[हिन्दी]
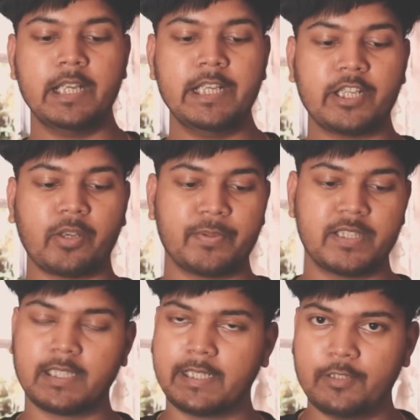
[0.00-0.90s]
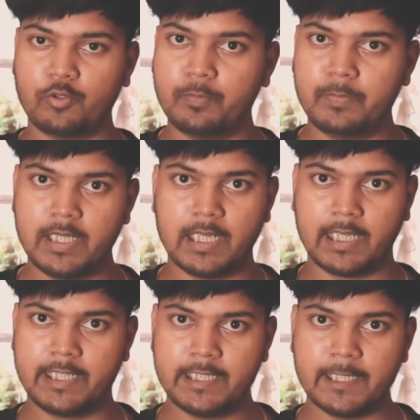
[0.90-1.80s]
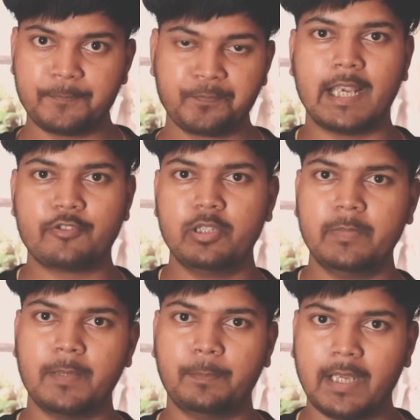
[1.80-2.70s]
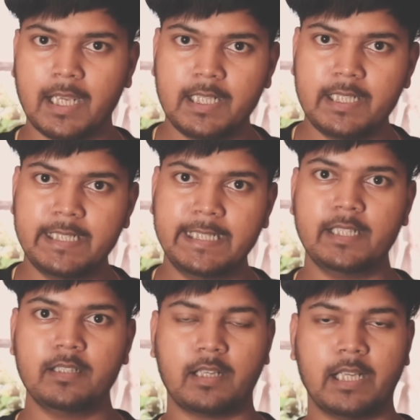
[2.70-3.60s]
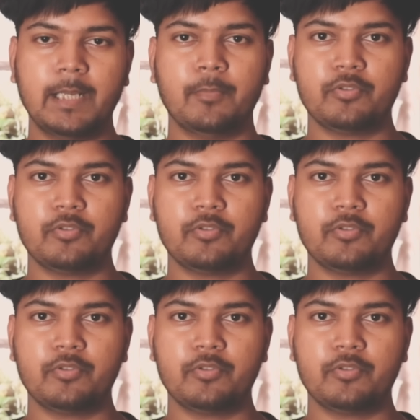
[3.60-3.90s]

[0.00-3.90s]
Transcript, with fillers: इंटरफेस देखने को मिलेगा ठीक है एक्चुअली मैंने पहले ही क्लेम